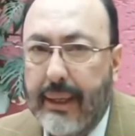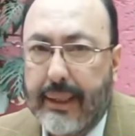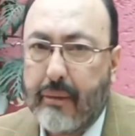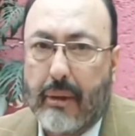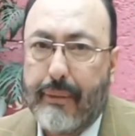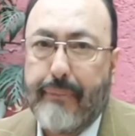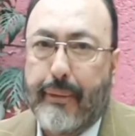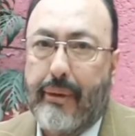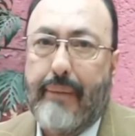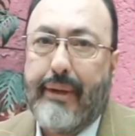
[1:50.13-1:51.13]
resolver
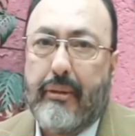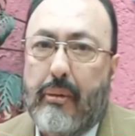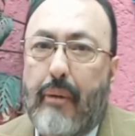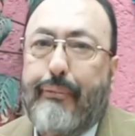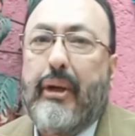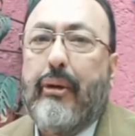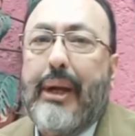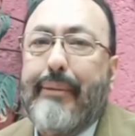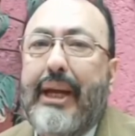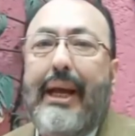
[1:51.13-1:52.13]
problemas. No,
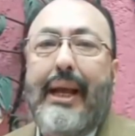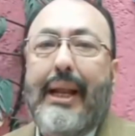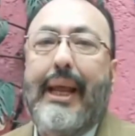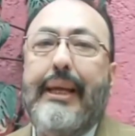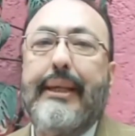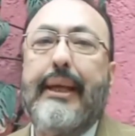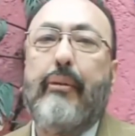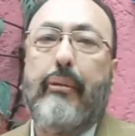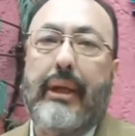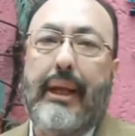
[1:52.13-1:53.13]
perdóname, la
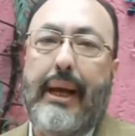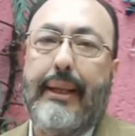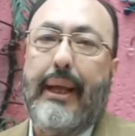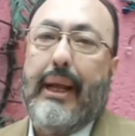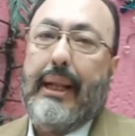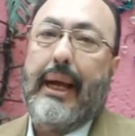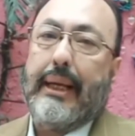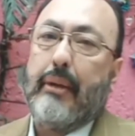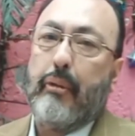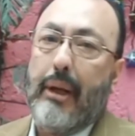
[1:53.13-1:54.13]
inseguridad la
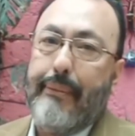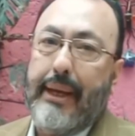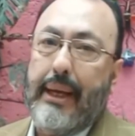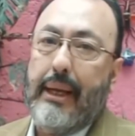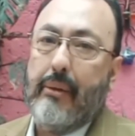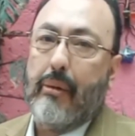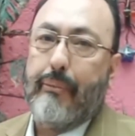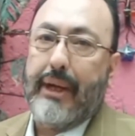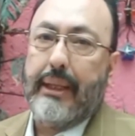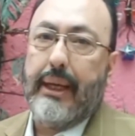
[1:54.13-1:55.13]
resuelve el
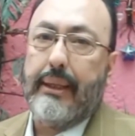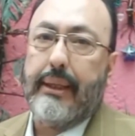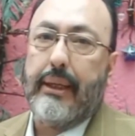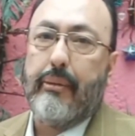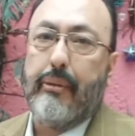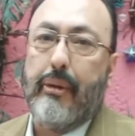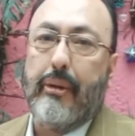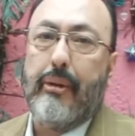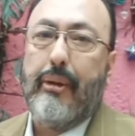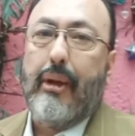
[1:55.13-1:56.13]
comandante en
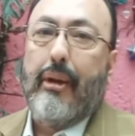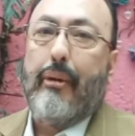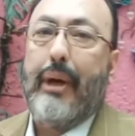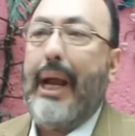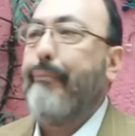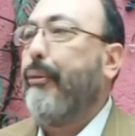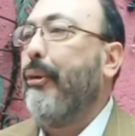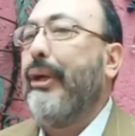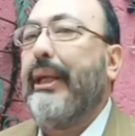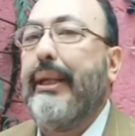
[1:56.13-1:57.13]
turno o la
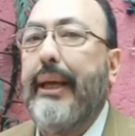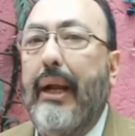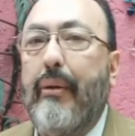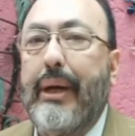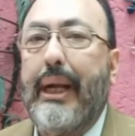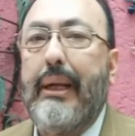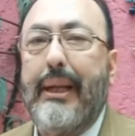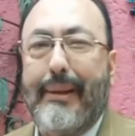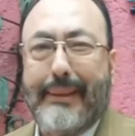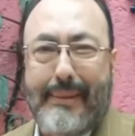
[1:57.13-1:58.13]
policía local.
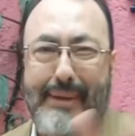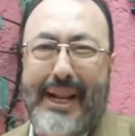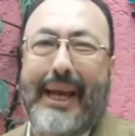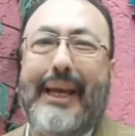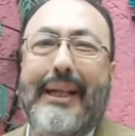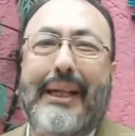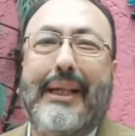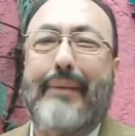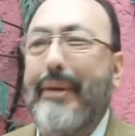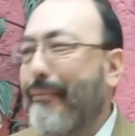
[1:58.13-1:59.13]
Y también la
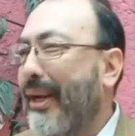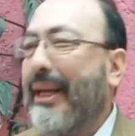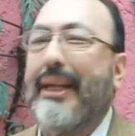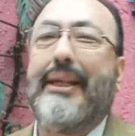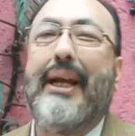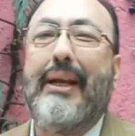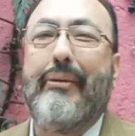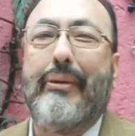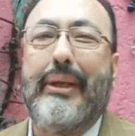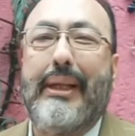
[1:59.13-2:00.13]
gente, también, ¿para qué
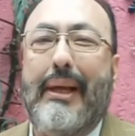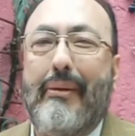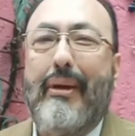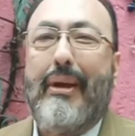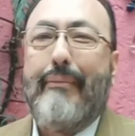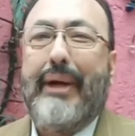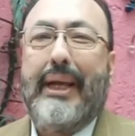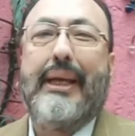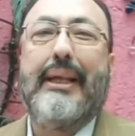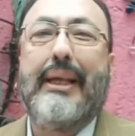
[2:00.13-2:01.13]
sale con dinero?
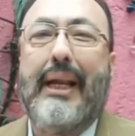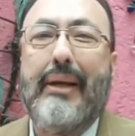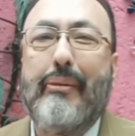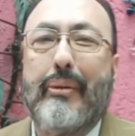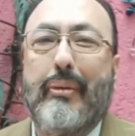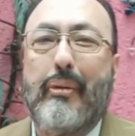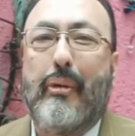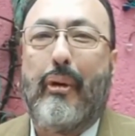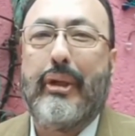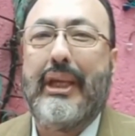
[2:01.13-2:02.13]
¿Para qué sale con su
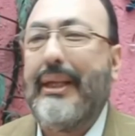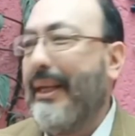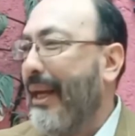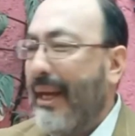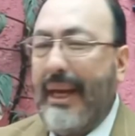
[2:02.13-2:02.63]
coche si